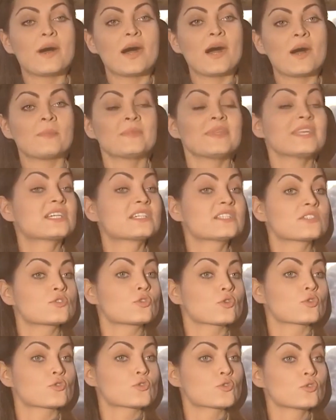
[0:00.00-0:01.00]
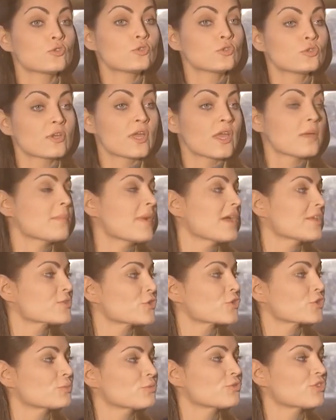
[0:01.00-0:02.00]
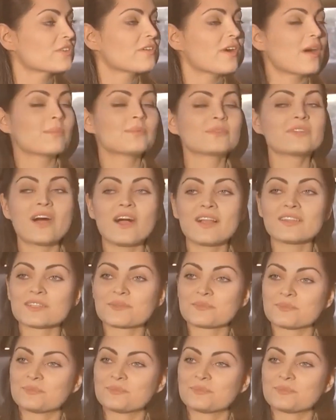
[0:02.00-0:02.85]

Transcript: Tamam ne kızıyorsun? Hem ben sorumun cevabını